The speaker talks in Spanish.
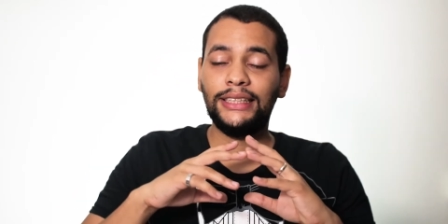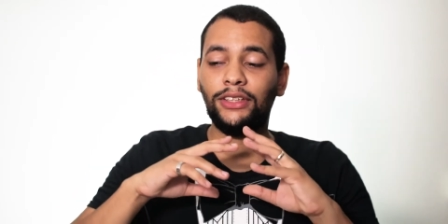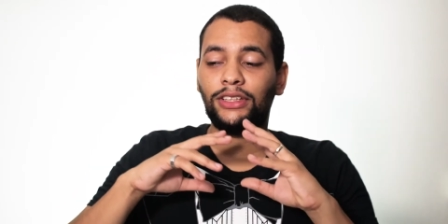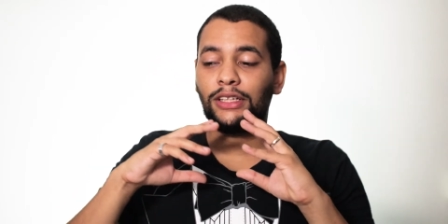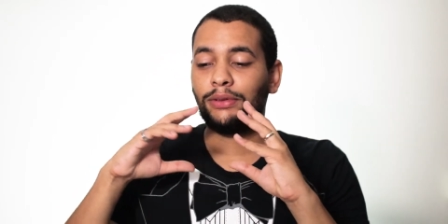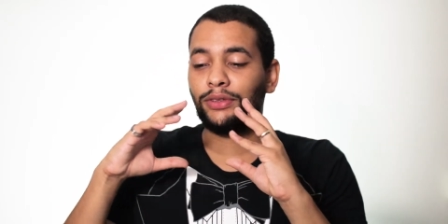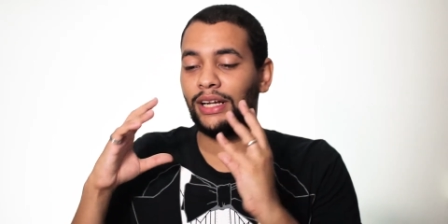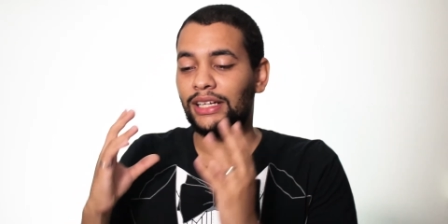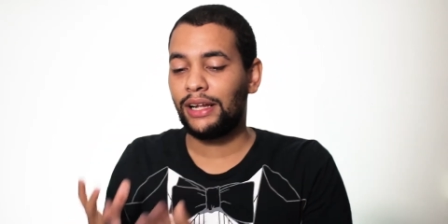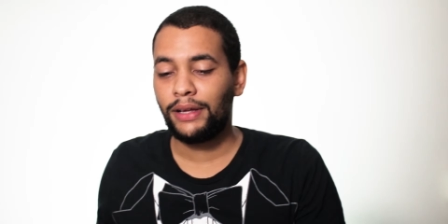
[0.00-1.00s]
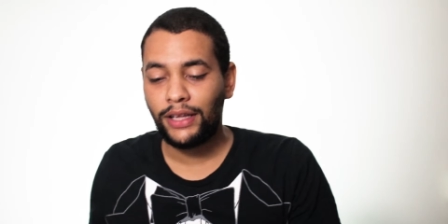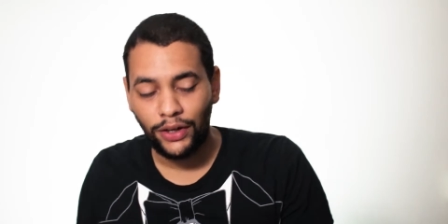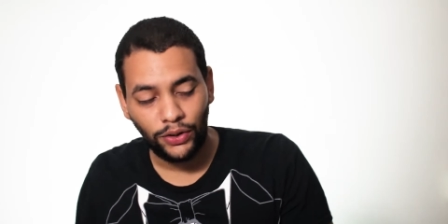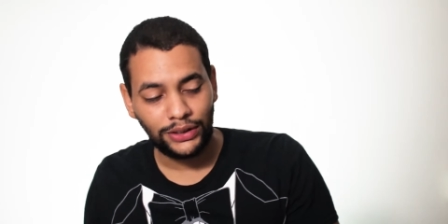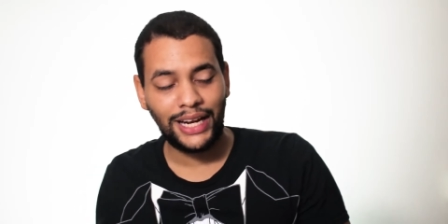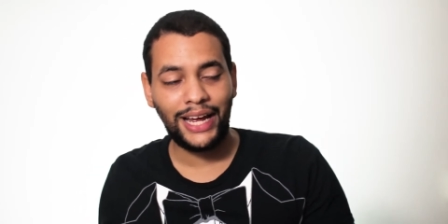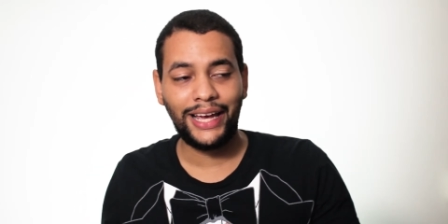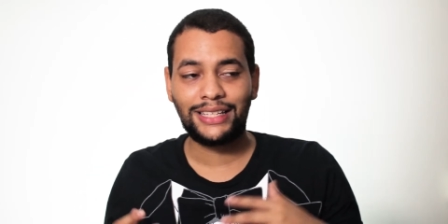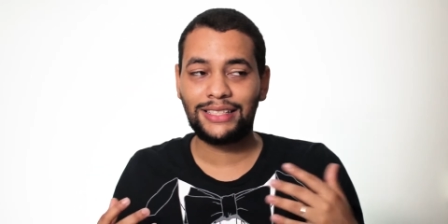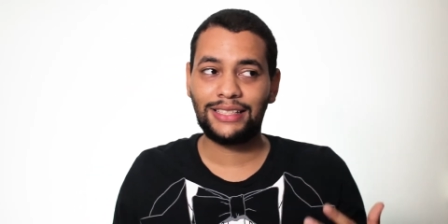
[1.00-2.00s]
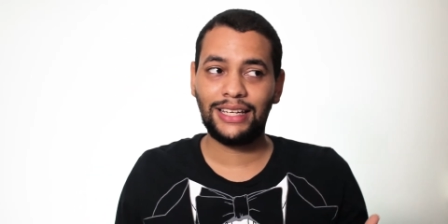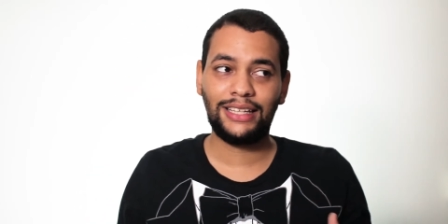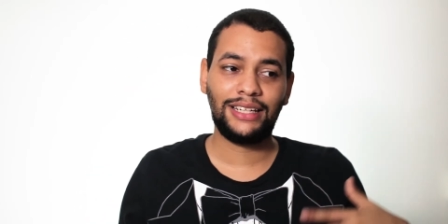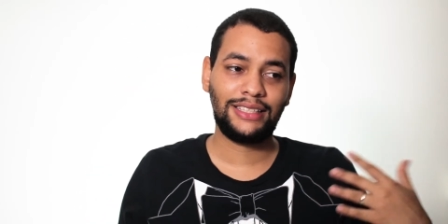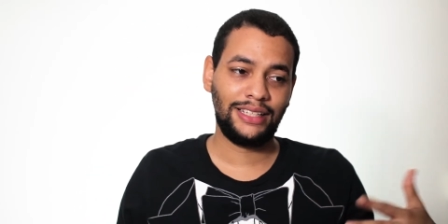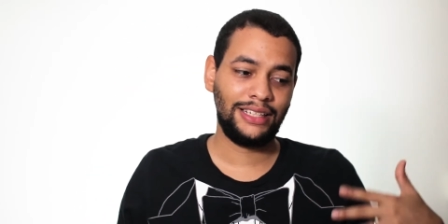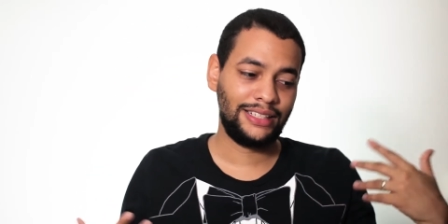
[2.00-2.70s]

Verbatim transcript: y otras personas la ven en otra, etcétera, etcétera,